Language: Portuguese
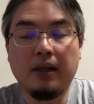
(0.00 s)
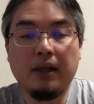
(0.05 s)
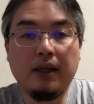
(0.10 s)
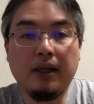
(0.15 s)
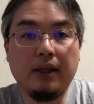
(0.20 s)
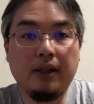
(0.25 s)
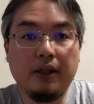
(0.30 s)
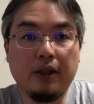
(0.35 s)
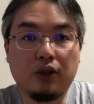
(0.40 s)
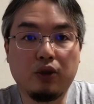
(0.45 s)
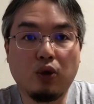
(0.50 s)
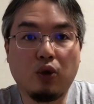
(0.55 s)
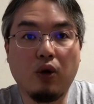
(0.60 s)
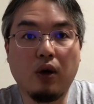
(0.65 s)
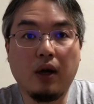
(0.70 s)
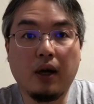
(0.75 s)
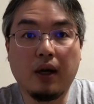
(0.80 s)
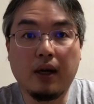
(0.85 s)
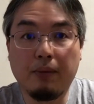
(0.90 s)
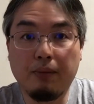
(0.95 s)
E nisso
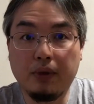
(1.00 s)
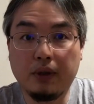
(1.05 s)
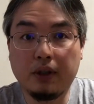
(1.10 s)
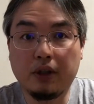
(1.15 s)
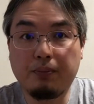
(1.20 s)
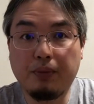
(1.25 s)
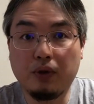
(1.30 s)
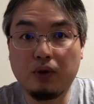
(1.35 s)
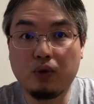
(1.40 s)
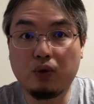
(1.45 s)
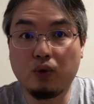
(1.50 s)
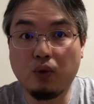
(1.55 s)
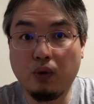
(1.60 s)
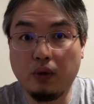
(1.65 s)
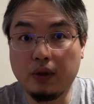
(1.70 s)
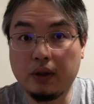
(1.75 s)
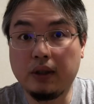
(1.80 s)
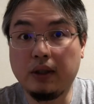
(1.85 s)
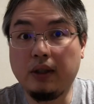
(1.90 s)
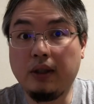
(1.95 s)
coloca muitas
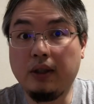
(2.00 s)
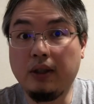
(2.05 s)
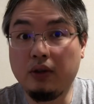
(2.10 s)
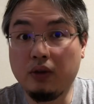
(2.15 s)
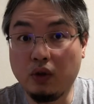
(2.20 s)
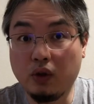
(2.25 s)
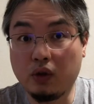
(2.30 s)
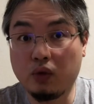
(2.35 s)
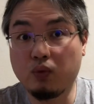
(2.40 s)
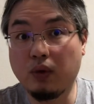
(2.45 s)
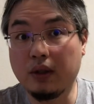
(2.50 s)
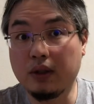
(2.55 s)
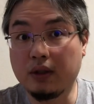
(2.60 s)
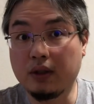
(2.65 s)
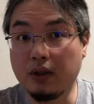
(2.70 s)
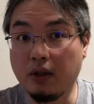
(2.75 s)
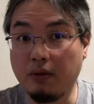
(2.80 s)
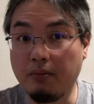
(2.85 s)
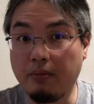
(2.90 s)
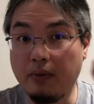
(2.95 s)
pessoas em uma
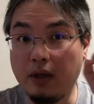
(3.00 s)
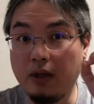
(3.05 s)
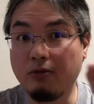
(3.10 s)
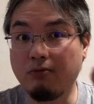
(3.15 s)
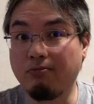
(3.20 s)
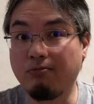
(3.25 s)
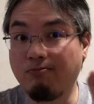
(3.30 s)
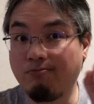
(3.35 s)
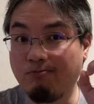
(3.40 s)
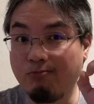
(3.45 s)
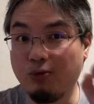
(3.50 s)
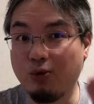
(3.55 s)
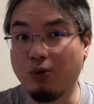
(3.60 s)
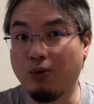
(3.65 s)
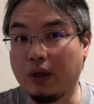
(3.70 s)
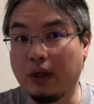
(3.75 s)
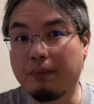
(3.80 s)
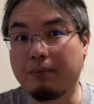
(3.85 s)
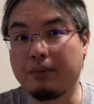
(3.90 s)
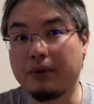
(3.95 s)
situação meio
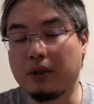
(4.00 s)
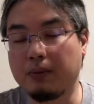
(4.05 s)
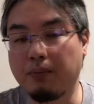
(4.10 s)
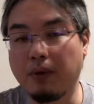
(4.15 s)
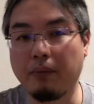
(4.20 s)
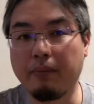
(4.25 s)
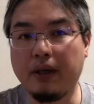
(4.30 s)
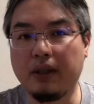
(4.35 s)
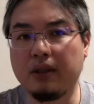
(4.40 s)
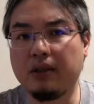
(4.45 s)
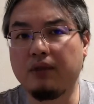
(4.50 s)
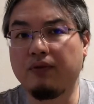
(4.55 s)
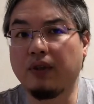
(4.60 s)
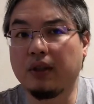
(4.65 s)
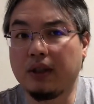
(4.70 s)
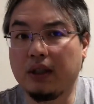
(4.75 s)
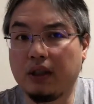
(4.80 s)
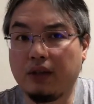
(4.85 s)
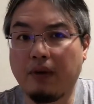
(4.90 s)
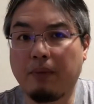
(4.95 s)
dura, principalmente se
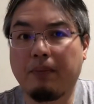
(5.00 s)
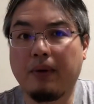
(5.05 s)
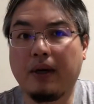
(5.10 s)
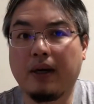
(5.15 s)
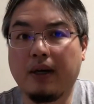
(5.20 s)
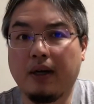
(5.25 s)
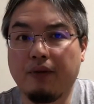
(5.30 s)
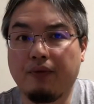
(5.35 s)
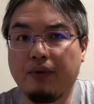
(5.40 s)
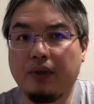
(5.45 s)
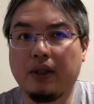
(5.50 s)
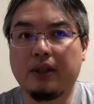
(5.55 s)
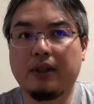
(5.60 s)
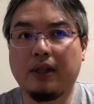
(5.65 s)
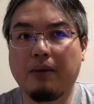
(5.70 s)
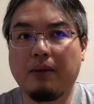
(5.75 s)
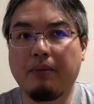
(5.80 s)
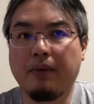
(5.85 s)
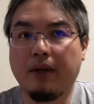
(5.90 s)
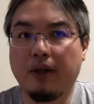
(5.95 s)
você estiver pagando
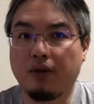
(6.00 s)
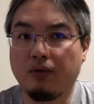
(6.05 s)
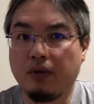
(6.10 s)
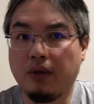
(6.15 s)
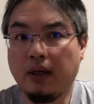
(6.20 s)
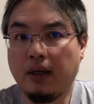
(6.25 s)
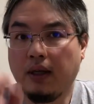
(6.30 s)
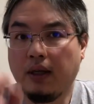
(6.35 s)
financiamento.